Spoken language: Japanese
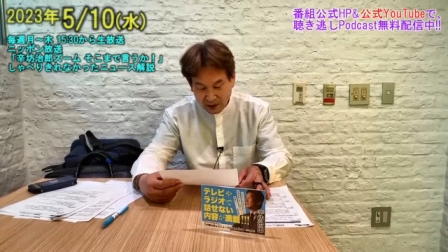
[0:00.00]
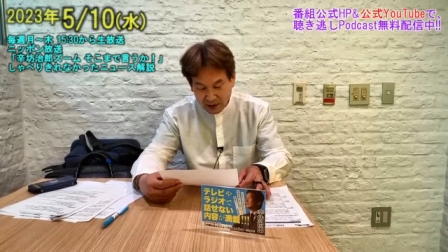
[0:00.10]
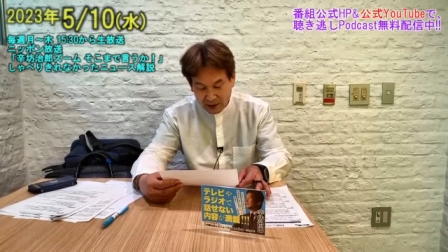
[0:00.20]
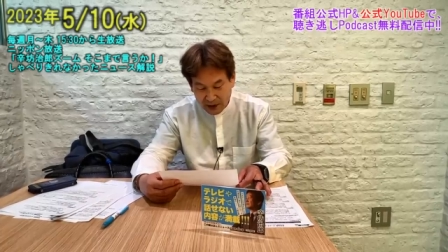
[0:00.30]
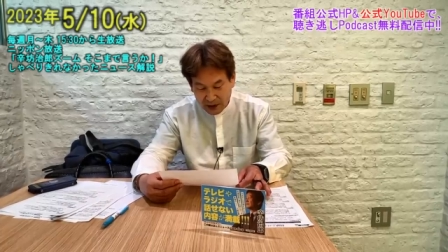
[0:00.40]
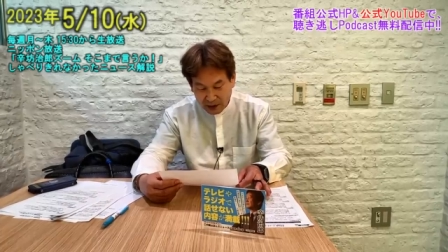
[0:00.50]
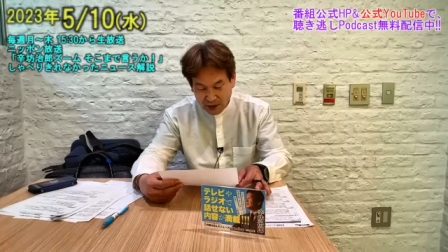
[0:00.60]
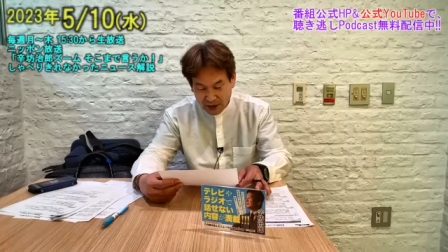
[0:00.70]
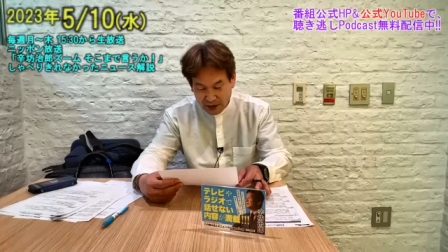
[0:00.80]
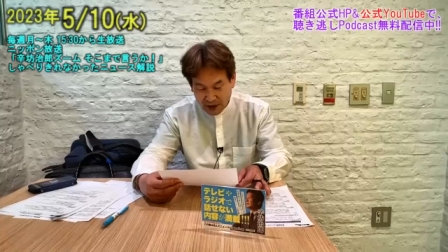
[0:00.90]
に
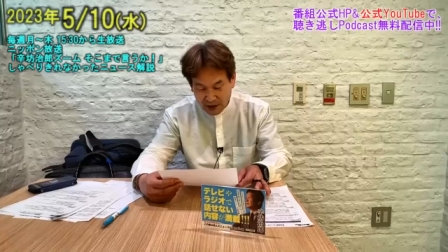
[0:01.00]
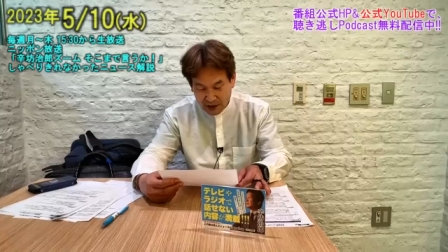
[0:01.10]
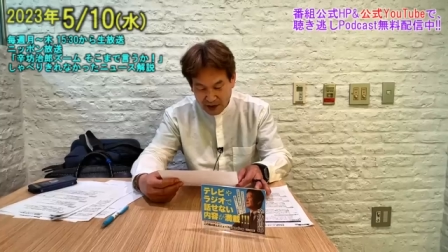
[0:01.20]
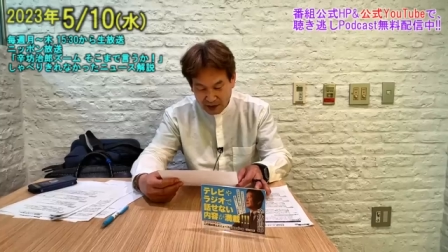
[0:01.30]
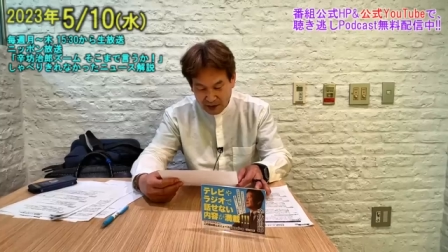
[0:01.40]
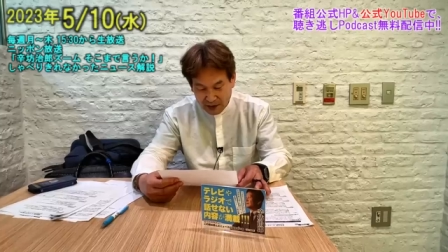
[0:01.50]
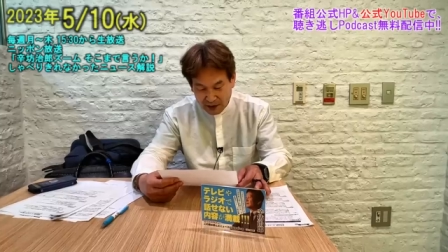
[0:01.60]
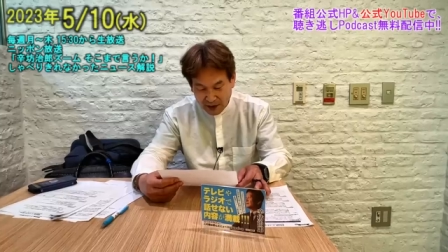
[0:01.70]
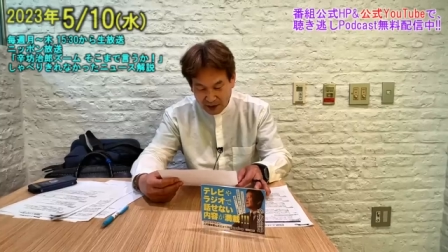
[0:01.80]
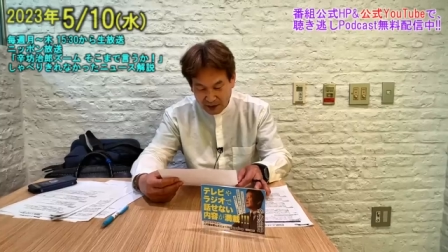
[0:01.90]
ちょうえんに達してるんで
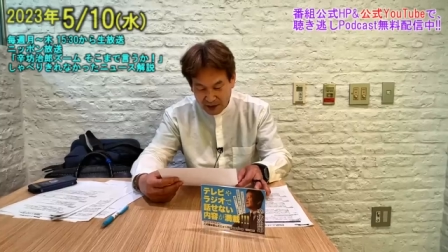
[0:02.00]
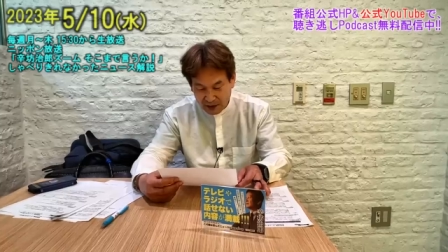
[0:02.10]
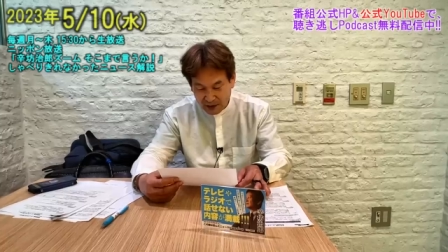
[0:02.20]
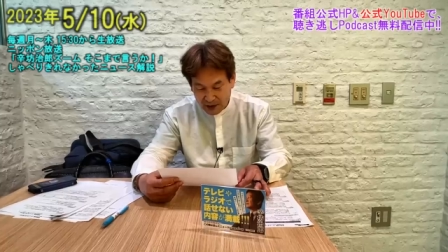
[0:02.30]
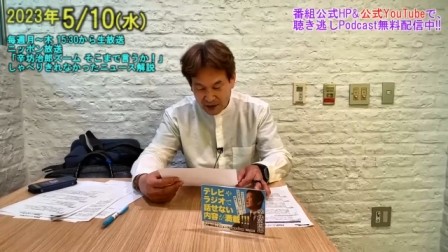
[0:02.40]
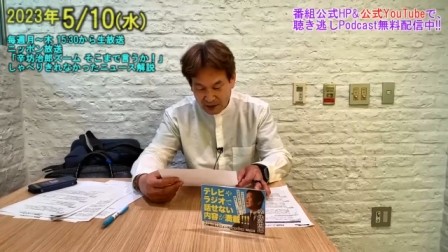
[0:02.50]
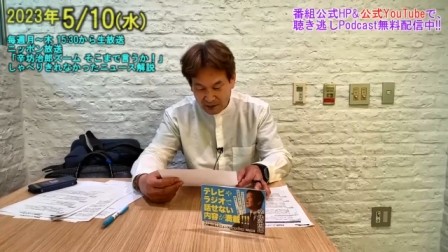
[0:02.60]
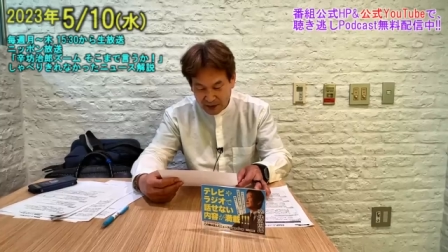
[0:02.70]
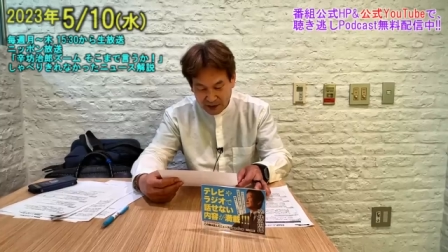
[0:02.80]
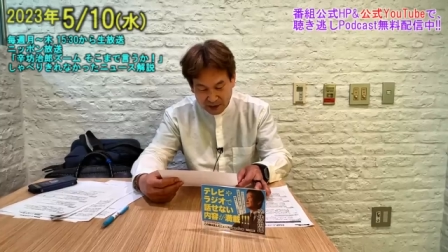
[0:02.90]
すね。で、水
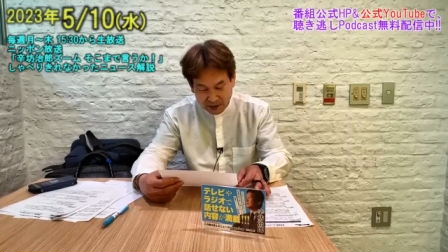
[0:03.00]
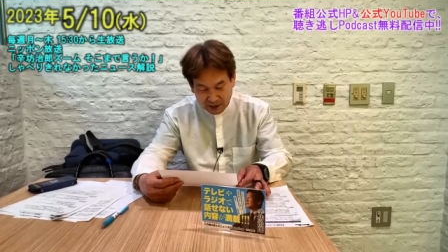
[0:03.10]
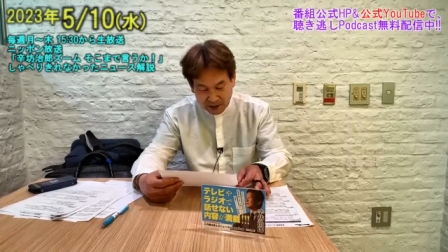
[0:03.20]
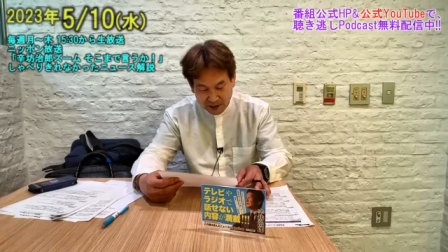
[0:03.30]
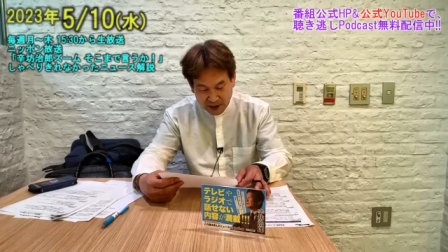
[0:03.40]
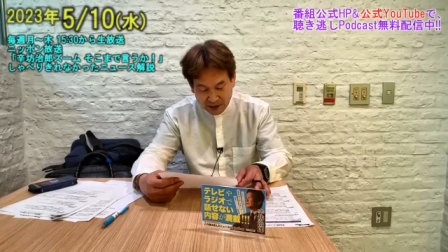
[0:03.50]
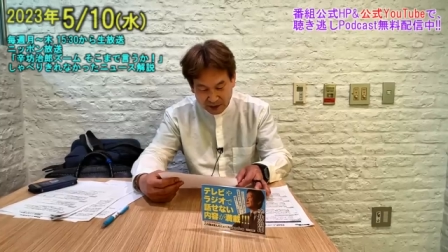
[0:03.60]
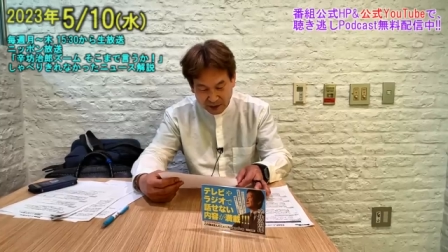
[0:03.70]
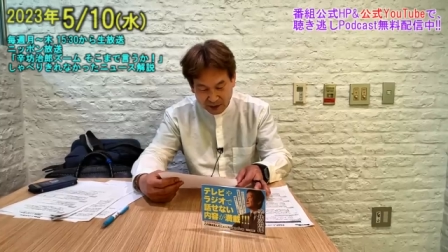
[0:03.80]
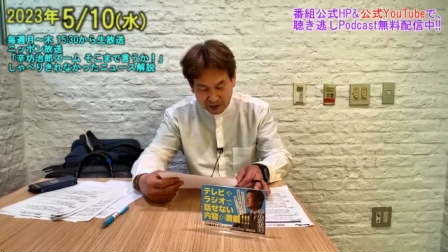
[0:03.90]
産物が
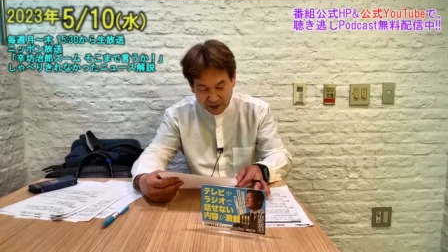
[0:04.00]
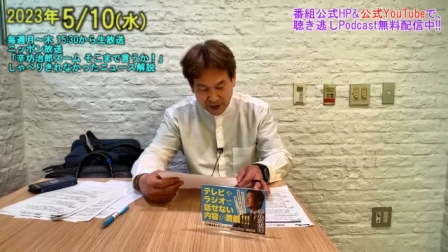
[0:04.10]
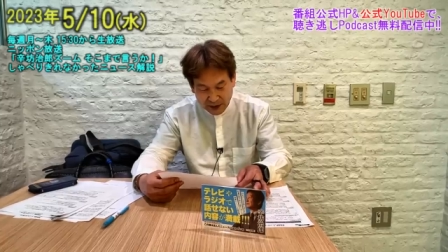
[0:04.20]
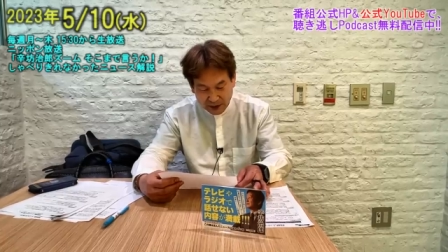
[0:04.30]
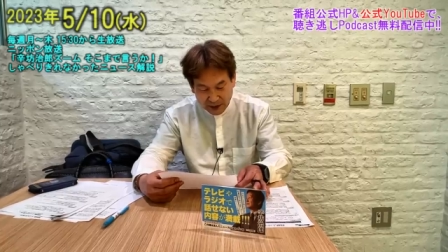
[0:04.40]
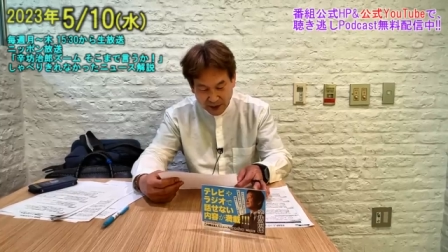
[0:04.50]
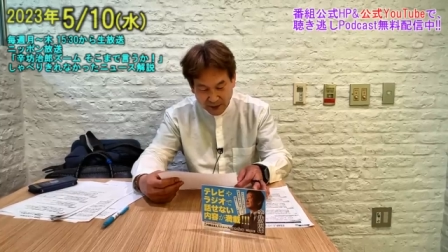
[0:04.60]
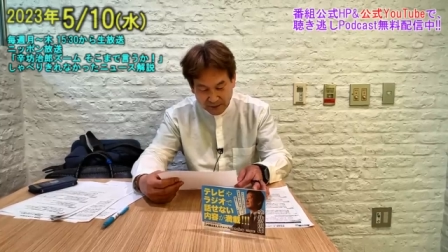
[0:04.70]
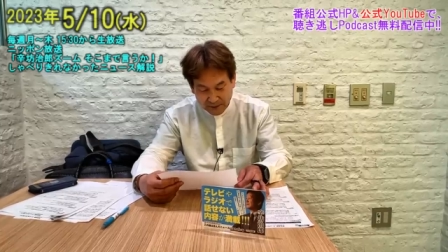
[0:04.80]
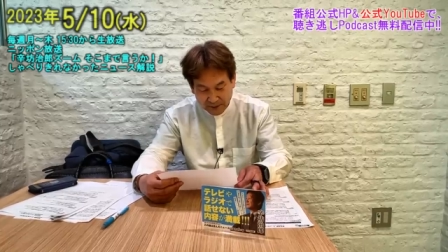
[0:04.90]
すごく増えてて、